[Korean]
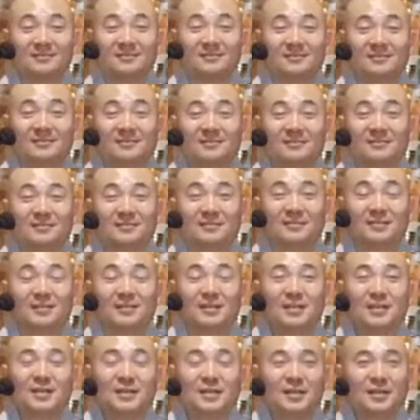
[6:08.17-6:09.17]
음.
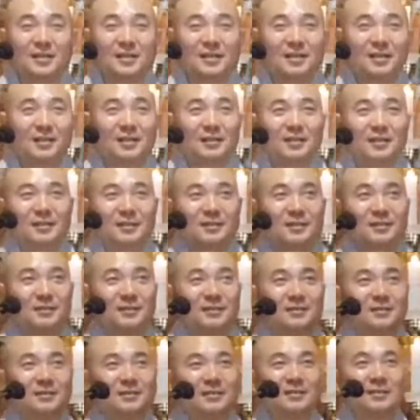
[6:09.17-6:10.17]

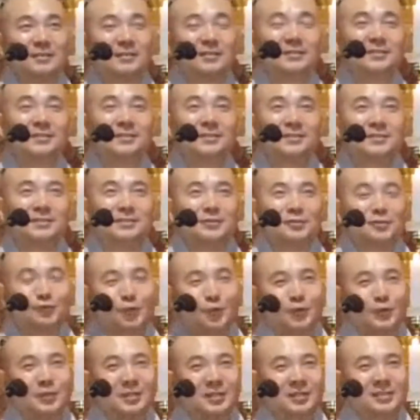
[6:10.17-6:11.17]
그
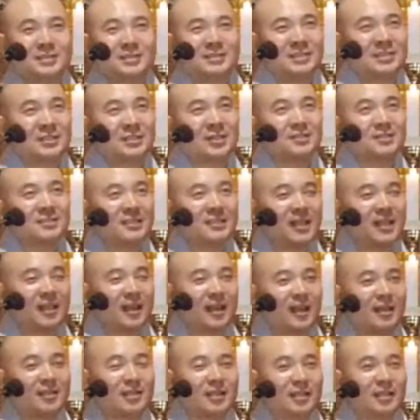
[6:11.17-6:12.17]
또 이런 천진에
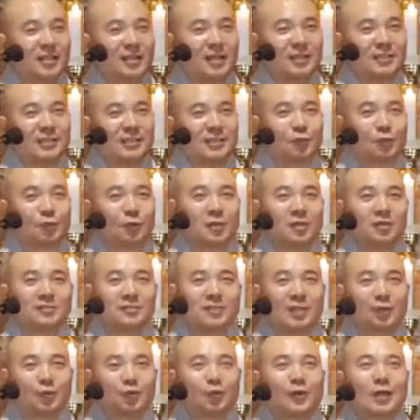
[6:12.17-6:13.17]
대한 얘기가 이제 또
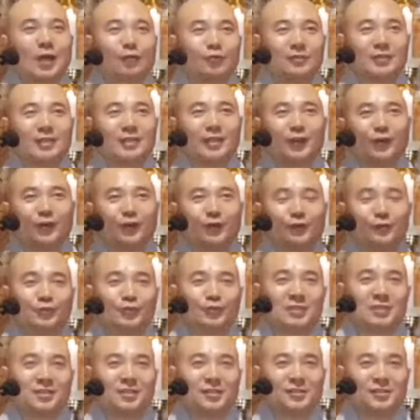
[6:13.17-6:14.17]
경전에 또 나오는데요.
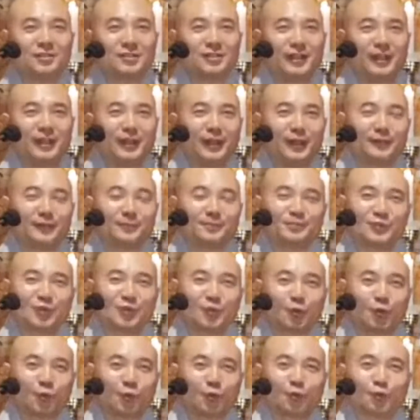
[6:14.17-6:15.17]
부천 경전에.
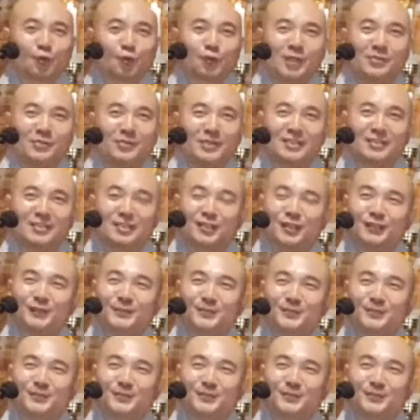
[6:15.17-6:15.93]
그것도 또 재밌어.